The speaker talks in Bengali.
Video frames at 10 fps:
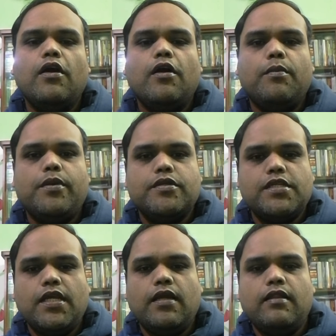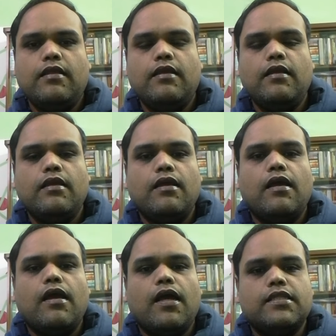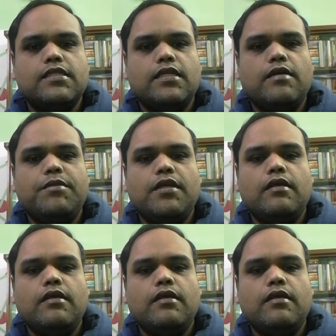প্রিয় শিক্ষার্থী আজকে আমি